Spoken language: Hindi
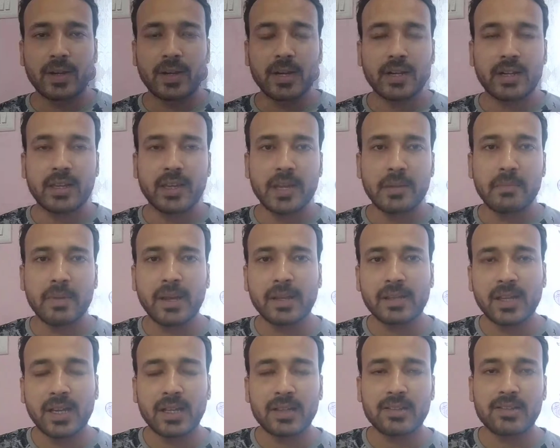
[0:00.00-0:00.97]
क्रिकेट के
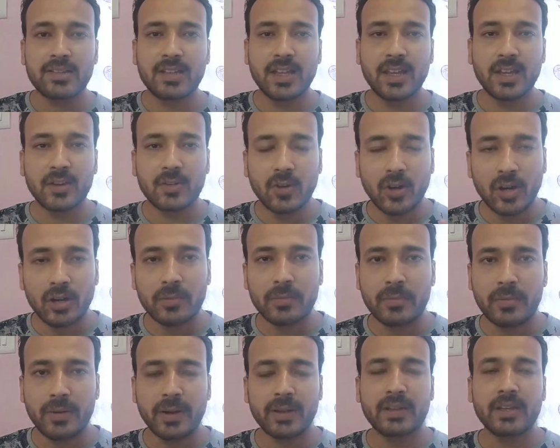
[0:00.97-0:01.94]
मैदान से एक और
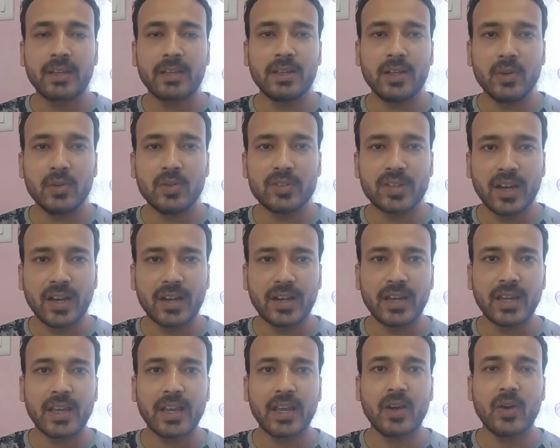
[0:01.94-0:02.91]
ब्रेकिंग न्यूज़ आ
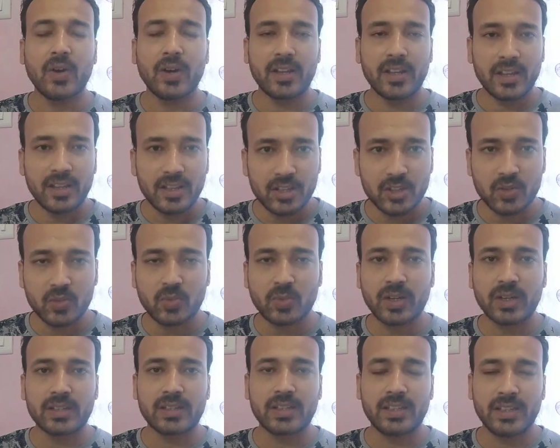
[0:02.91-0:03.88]
रही है और इस
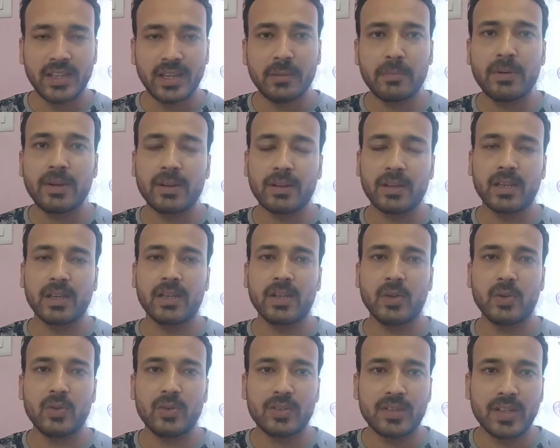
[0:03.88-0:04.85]
वक्त ये ब्रेकिंग
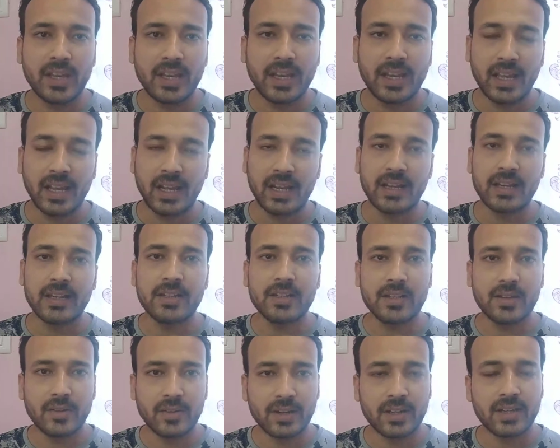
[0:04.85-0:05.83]
न्यूज़ है
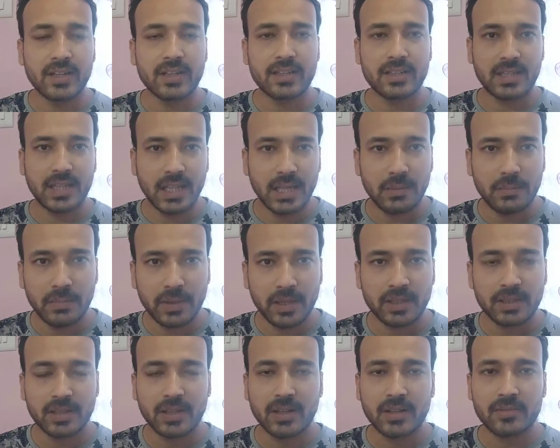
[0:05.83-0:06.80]
इंग्लैंड क्रिकेट टीम
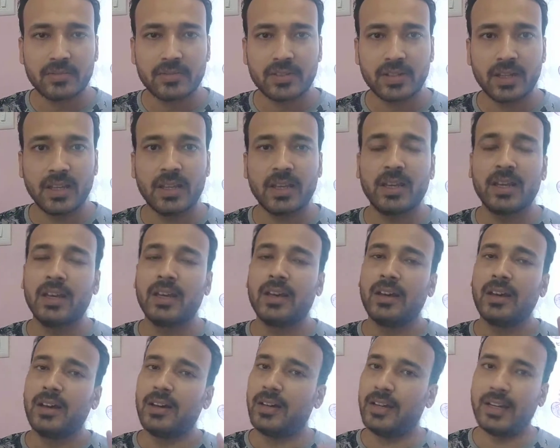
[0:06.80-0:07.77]
की तरफ से
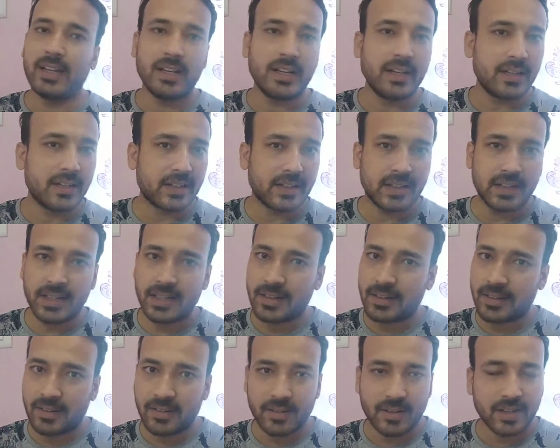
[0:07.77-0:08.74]
इंग्लैंड की
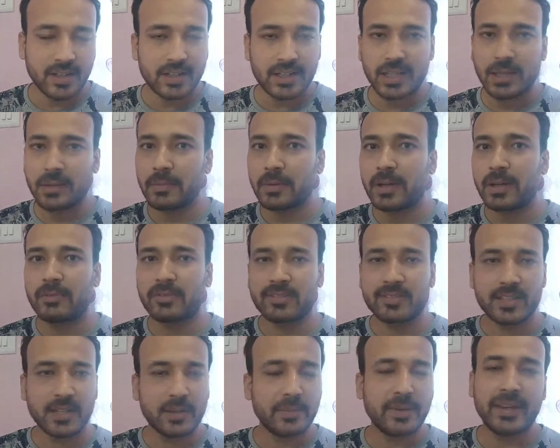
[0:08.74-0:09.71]
क्रिकेट टीम का
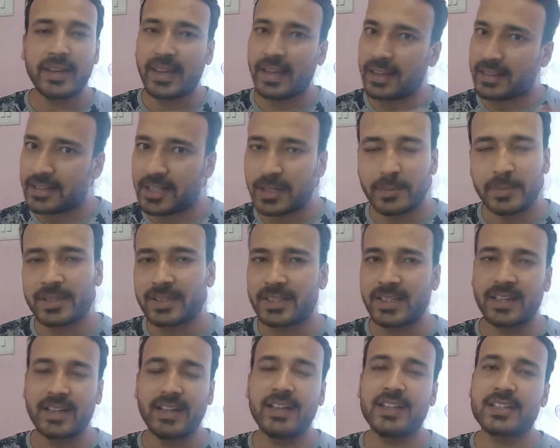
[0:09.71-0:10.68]
समय एकदम
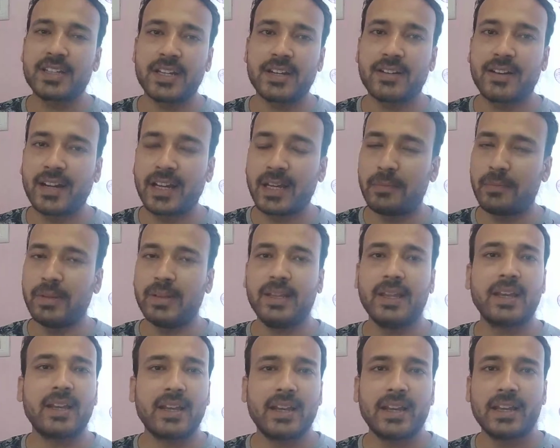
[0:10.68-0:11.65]
अच्छा नहीं चल रहा है हमने
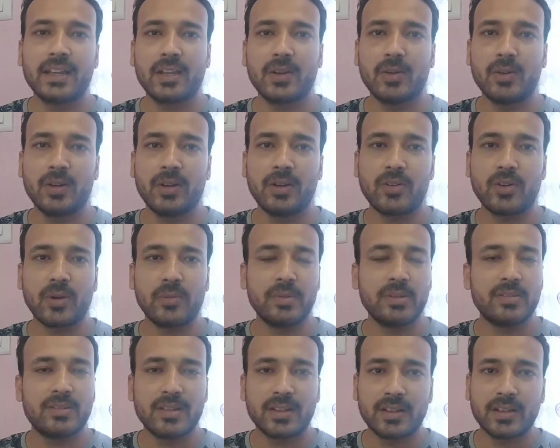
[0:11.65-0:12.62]
देखा है कि ओले
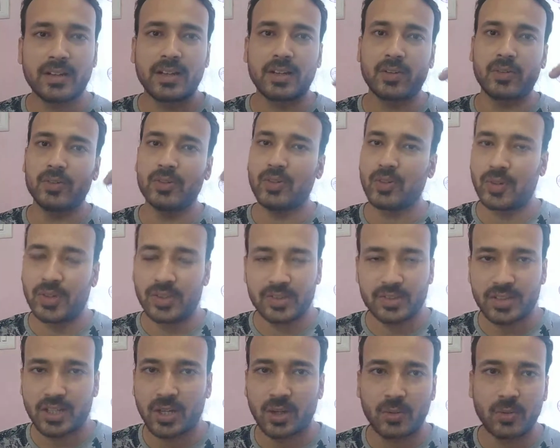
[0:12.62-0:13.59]
रॉबिन्सन का को जो
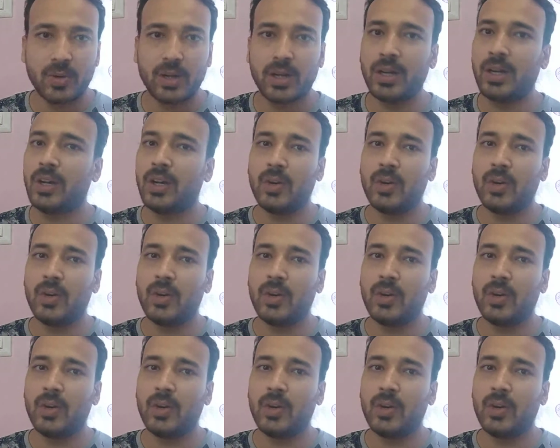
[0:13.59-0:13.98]
किस्सा हुआ